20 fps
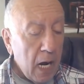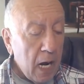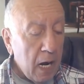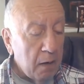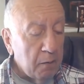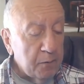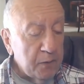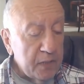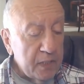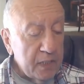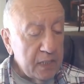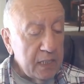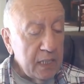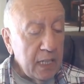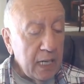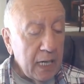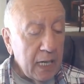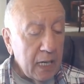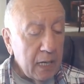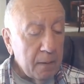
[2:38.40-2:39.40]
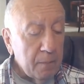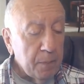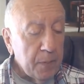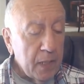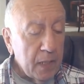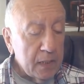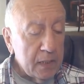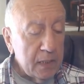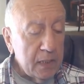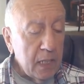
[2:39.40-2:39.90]
все
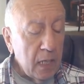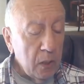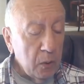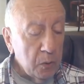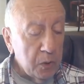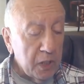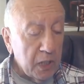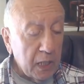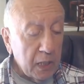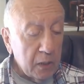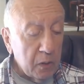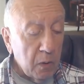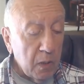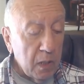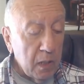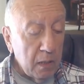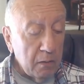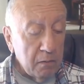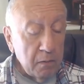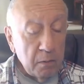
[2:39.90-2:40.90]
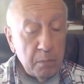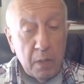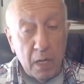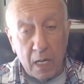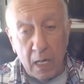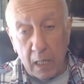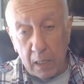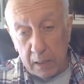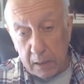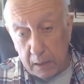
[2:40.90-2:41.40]
э, те люди, которые
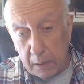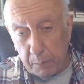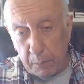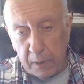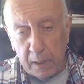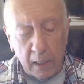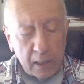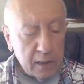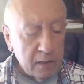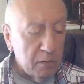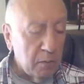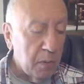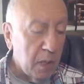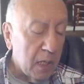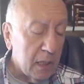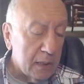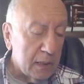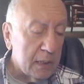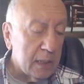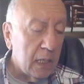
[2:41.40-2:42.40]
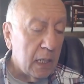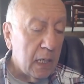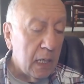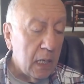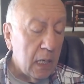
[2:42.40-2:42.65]
выбирались и пытались выбираться